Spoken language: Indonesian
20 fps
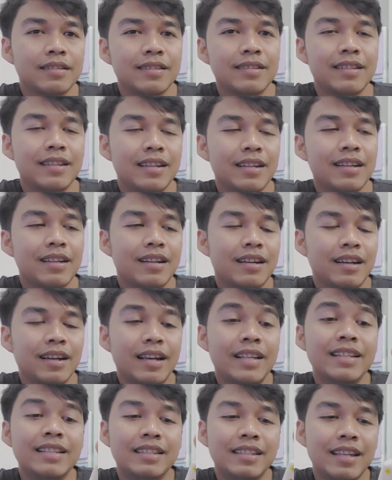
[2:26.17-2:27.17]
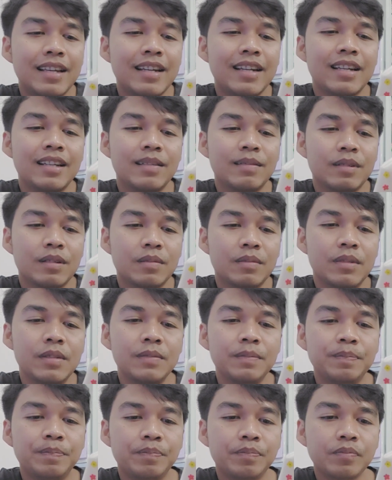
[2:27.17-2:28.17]
dia agak encer ya teman-teman
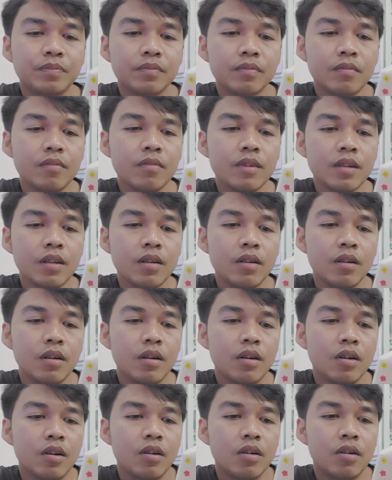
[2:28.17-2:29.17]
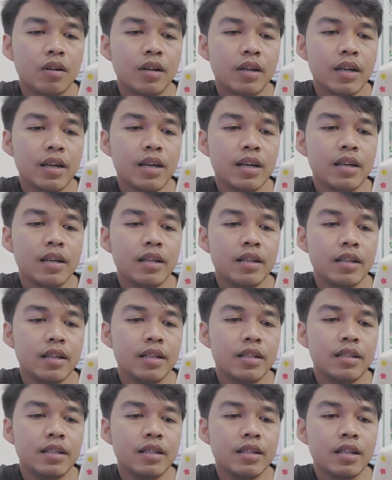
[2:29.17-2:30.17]
oke
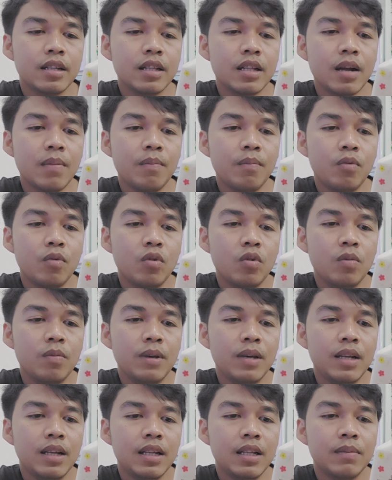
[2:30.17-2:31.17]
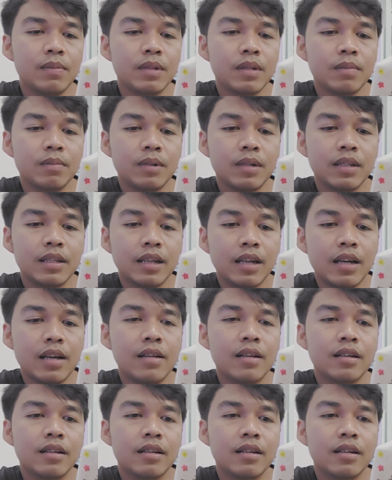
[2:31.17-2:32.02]
ini isinya 60 mili teman-teman ya